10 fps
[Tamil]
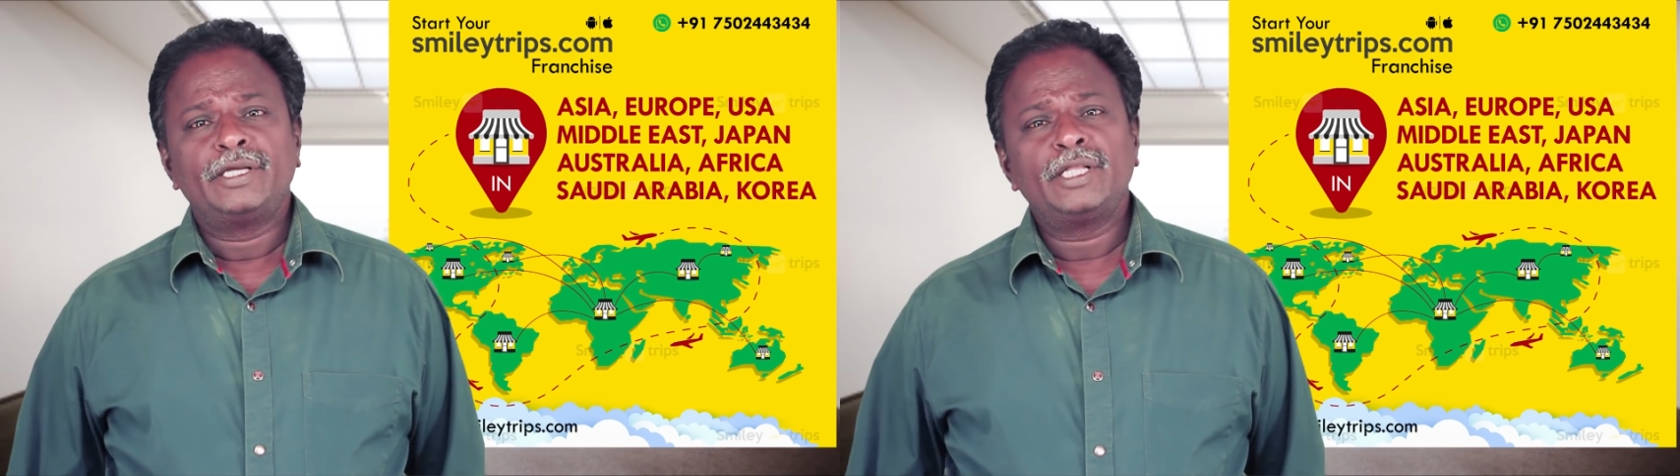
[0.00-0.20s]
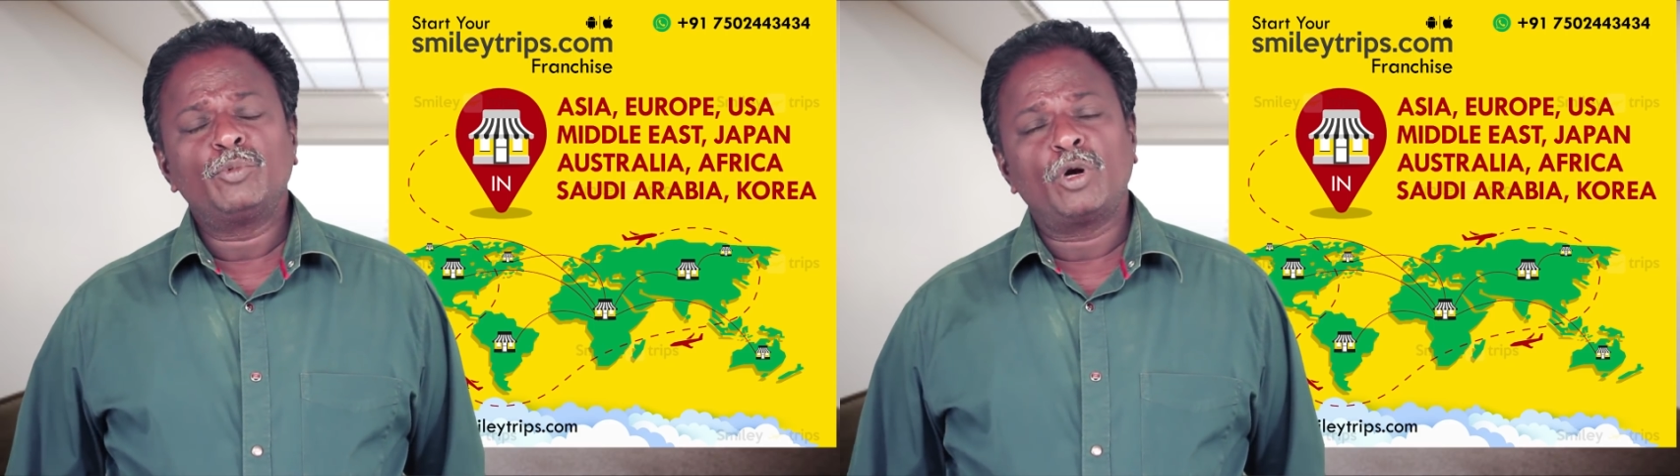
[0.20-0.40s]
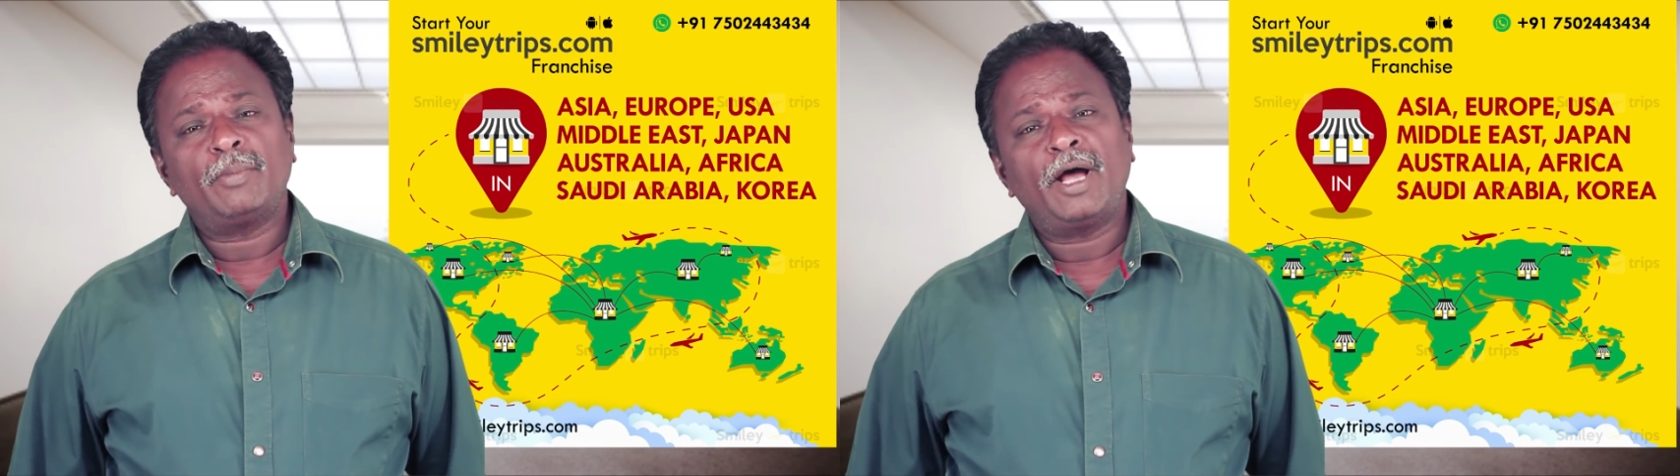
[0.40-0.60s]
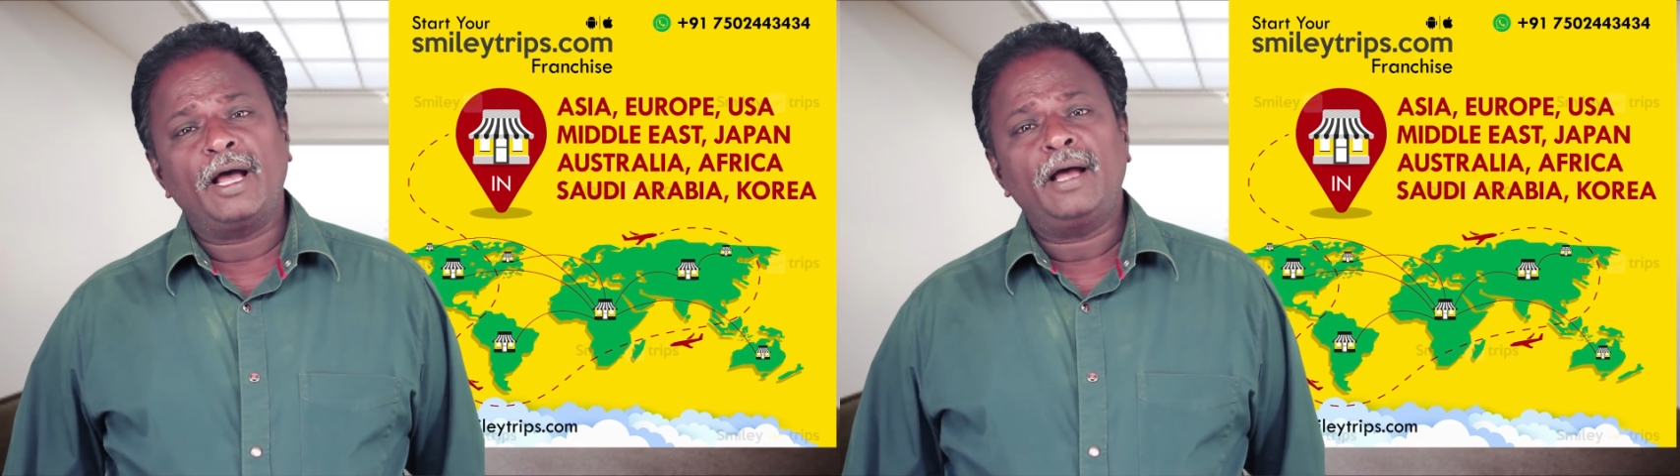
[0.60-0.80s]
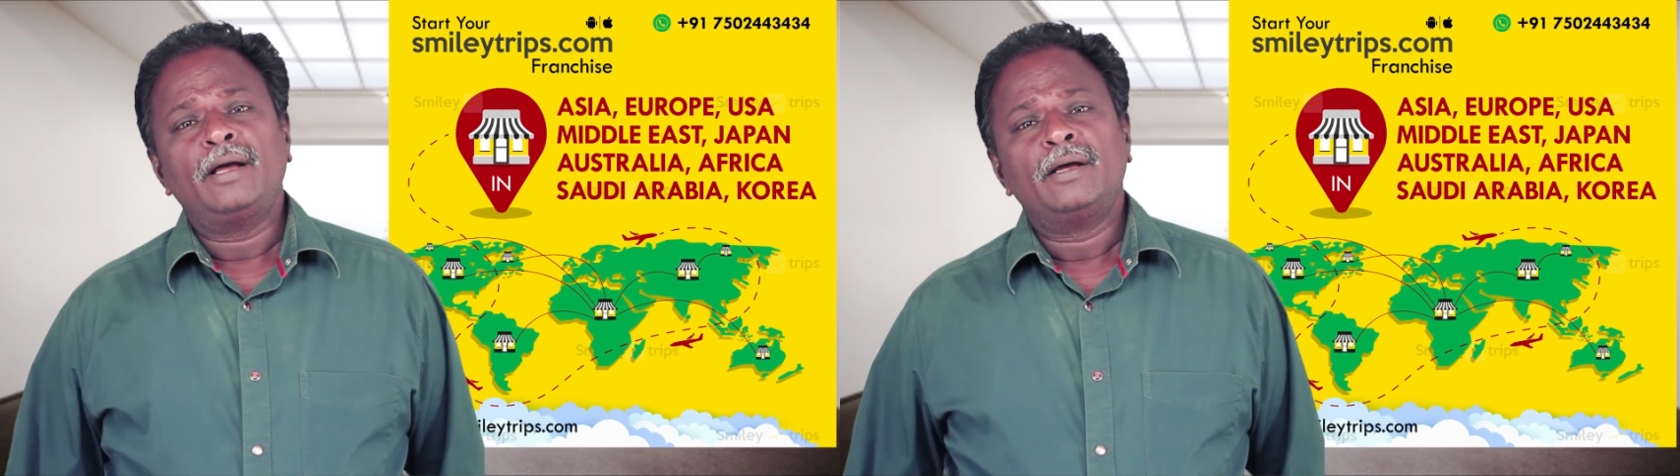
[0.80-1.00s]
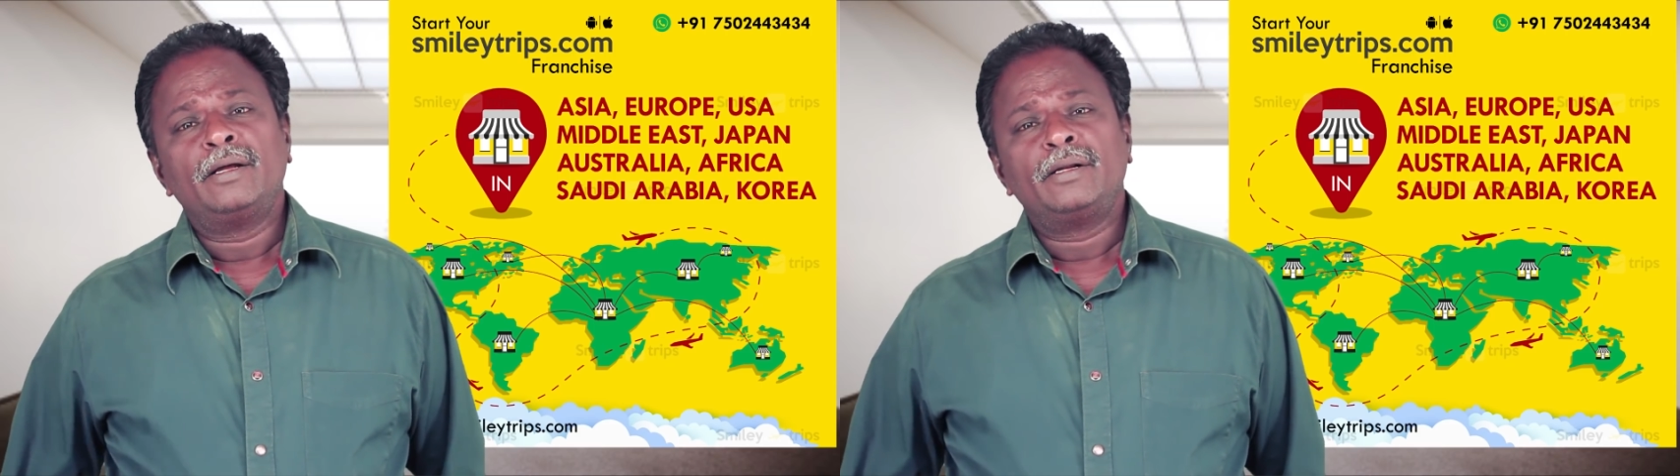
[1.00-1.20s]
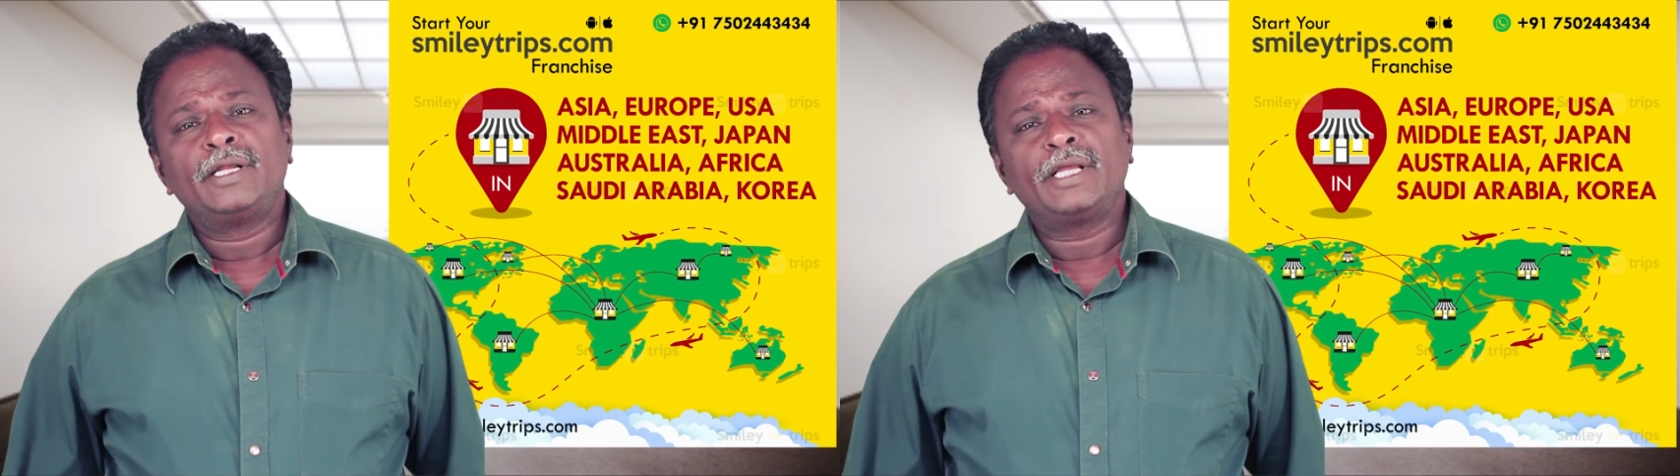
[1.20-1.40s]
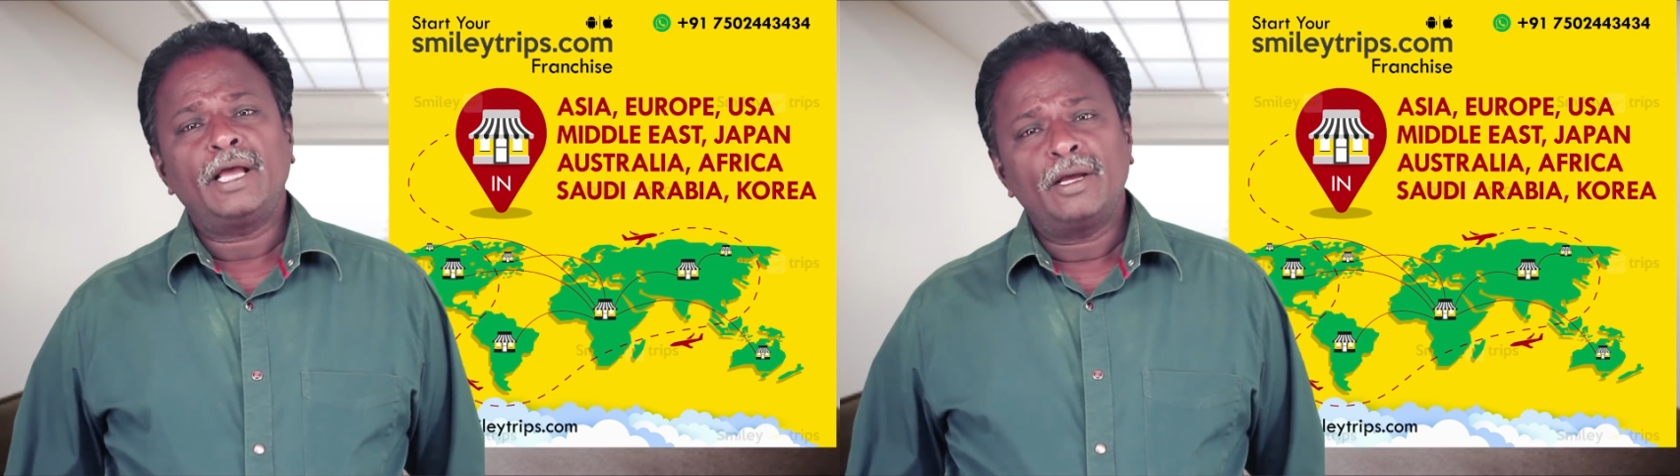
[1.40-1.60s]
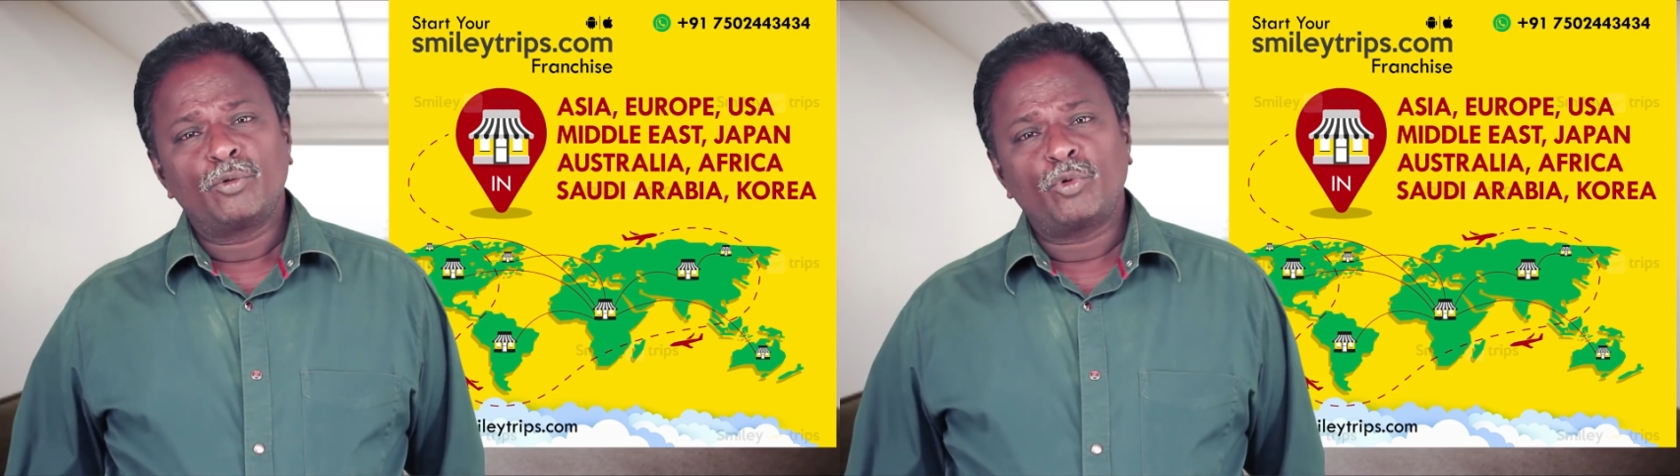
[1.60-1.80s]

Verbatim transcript: இது மூலமாக நீங்கள்